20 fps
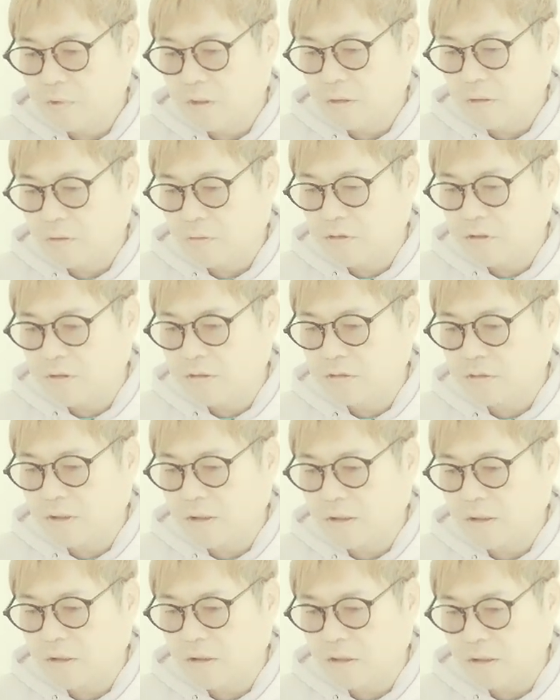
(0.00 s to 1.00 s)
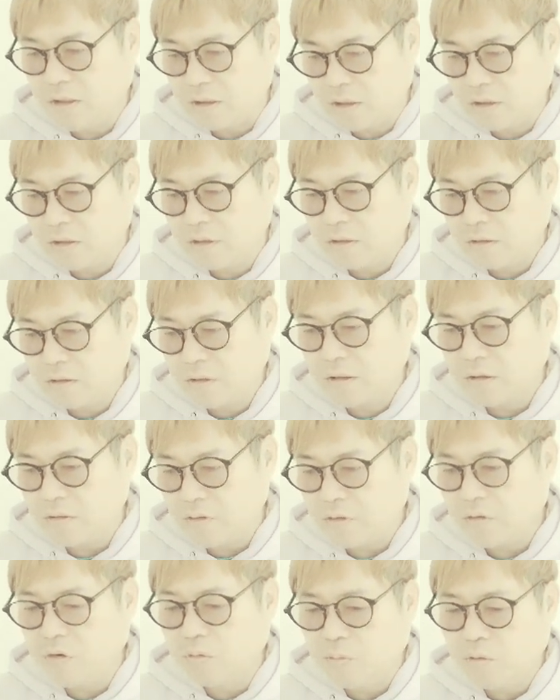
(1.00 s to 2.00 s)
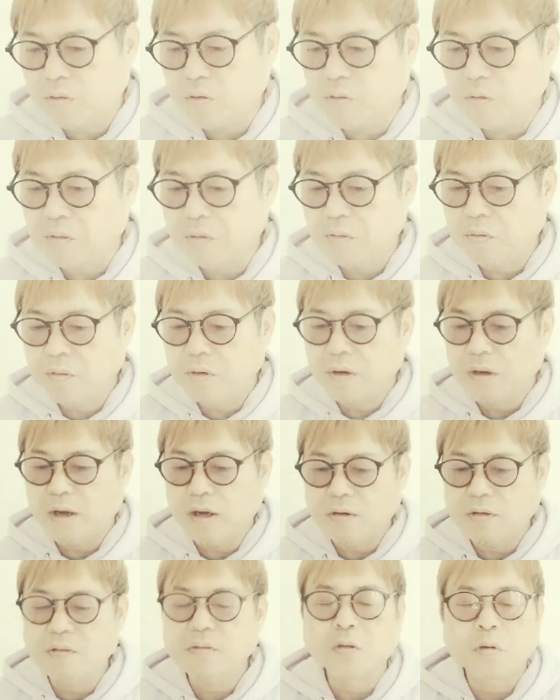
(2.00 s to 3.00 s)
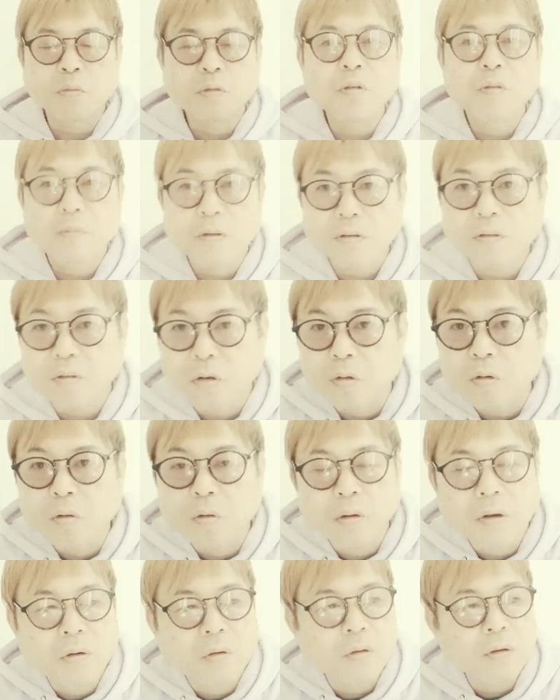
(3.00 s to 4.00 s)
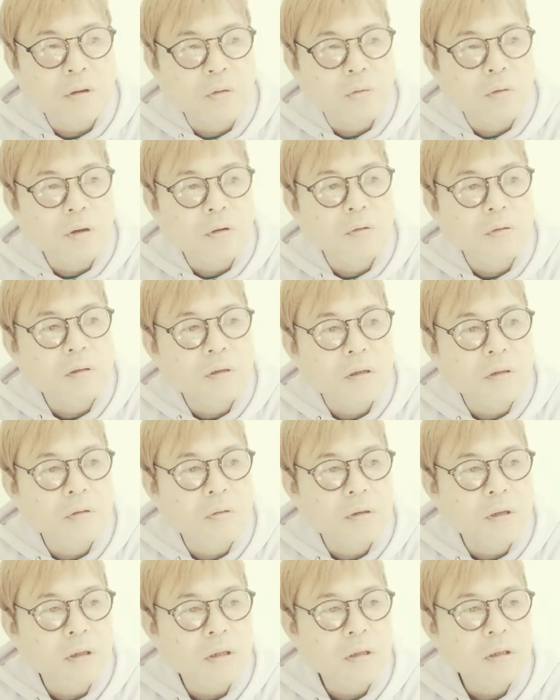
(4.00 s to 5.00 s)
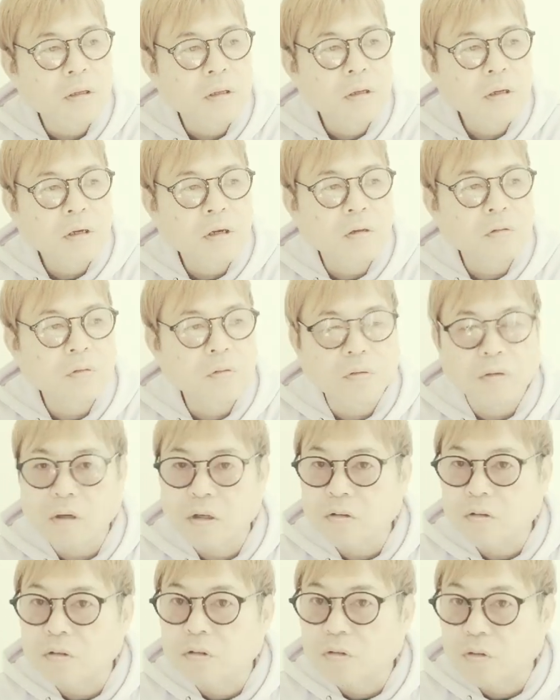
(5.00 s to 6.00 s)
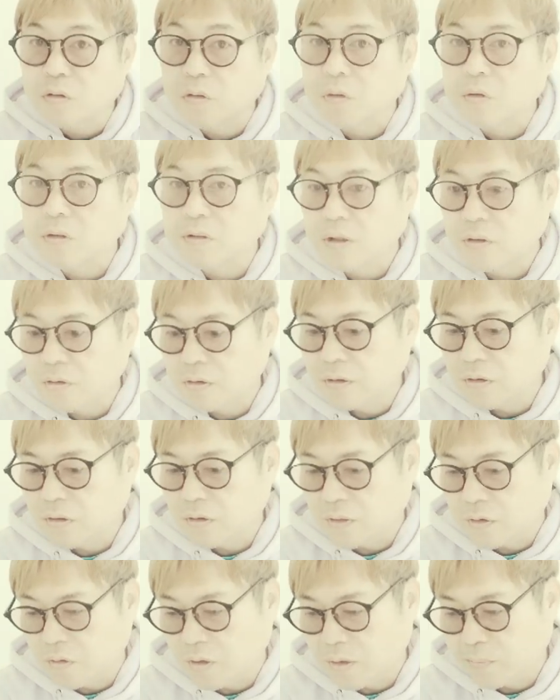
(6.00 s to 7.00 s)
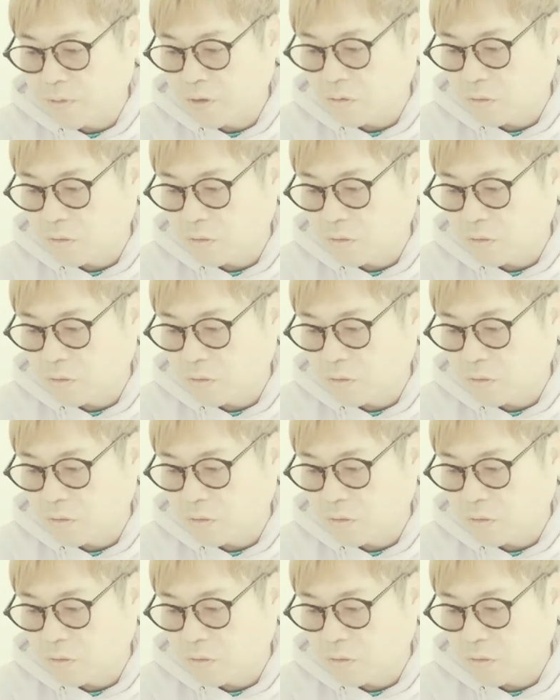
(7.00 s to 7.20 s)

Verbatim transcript: なんだ、しつけがいいっていうのもあると思いますよ。これ、ね、親御さんのね、家族がずっとそうしてるっていうエ